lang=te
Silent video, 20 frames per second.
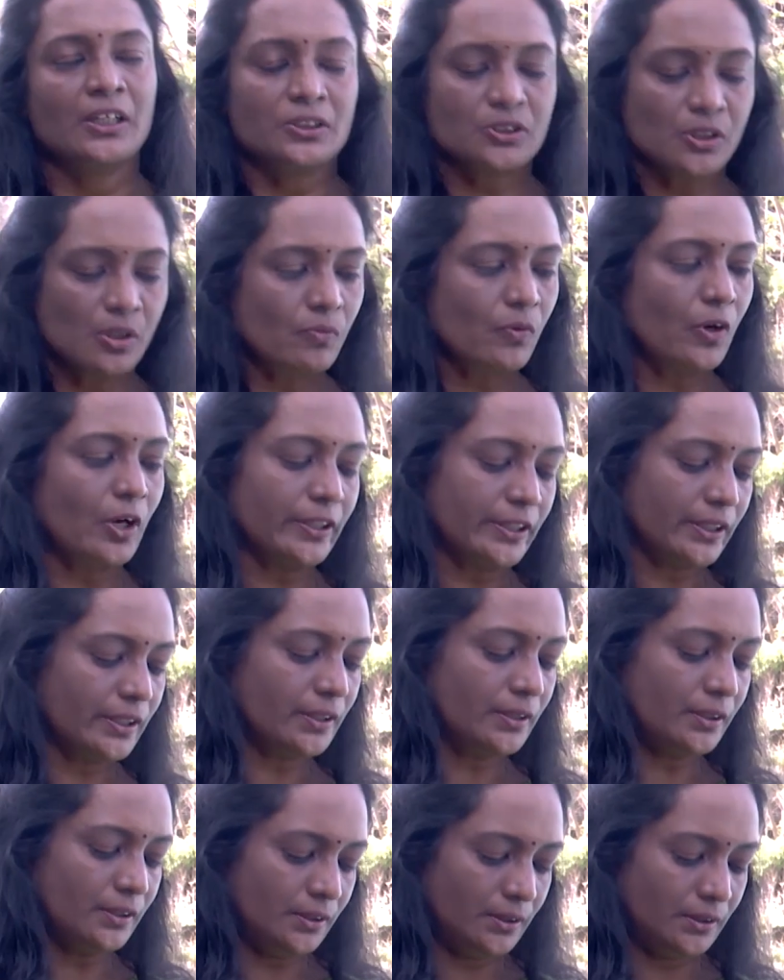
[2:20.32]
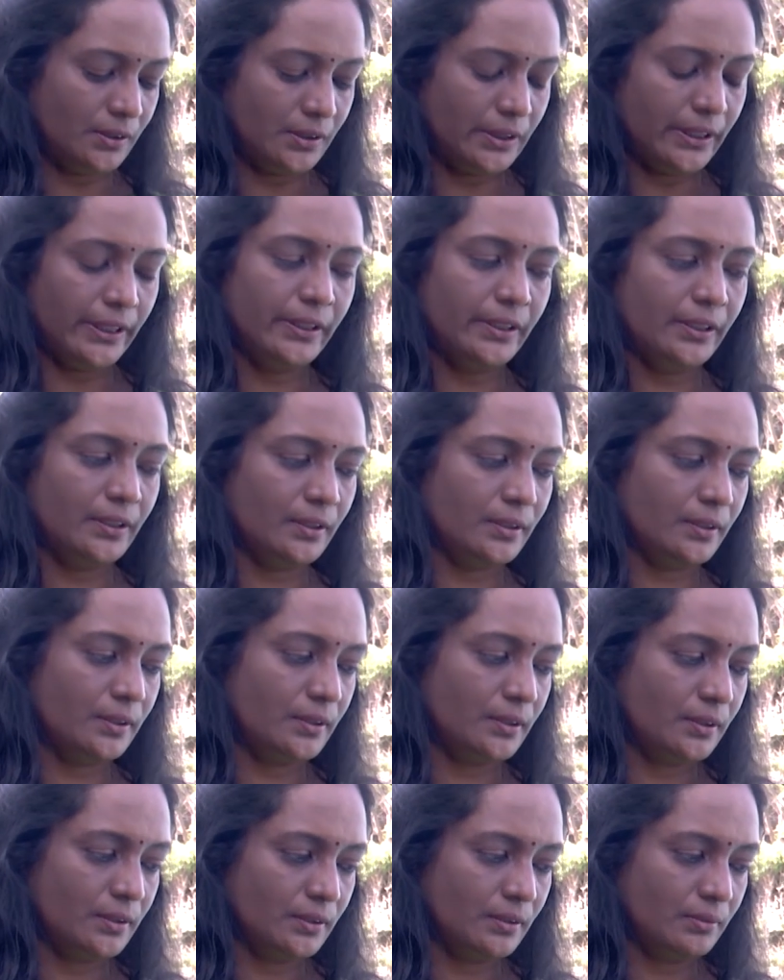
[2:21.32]
సో వాటర్ అండ్
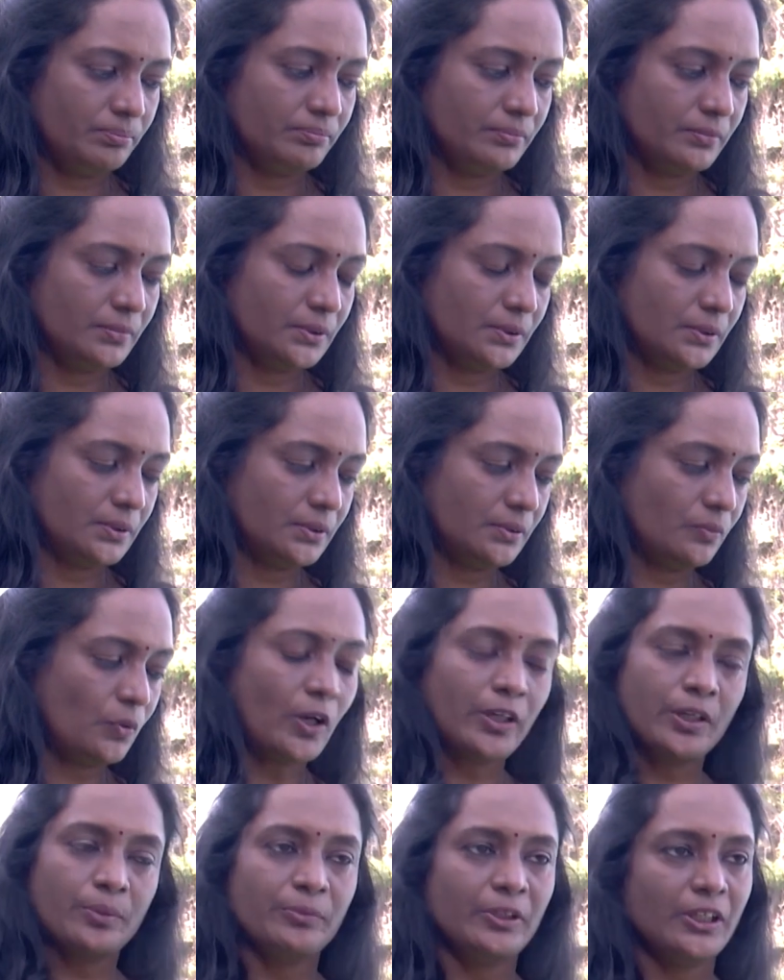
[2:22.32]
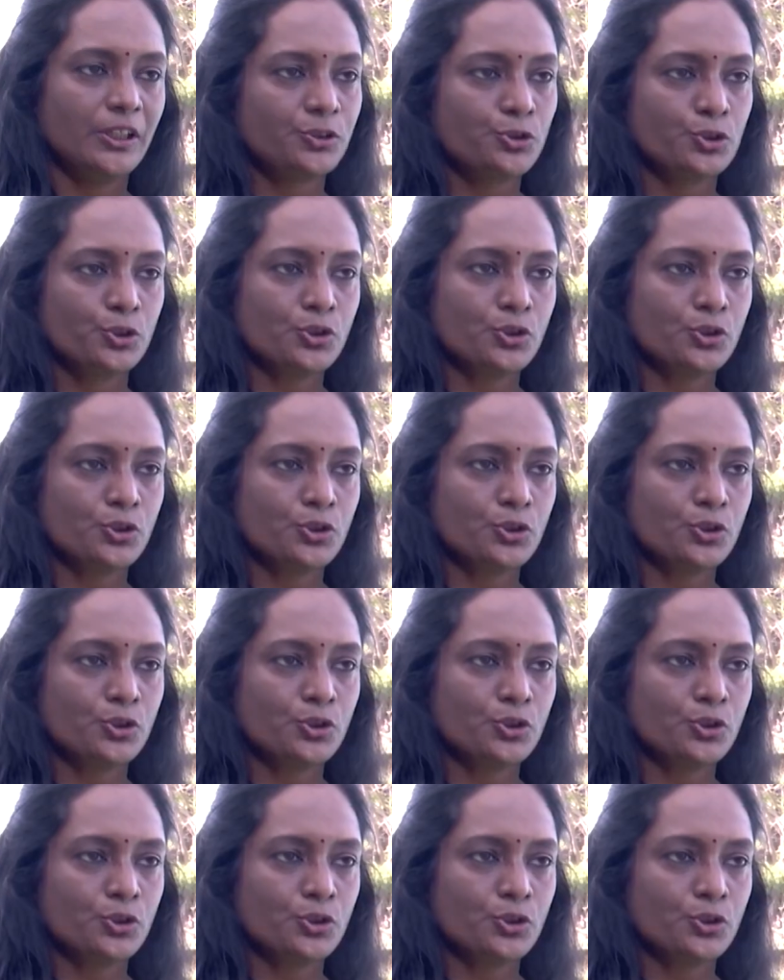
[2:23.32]
వాటర్ మిలన్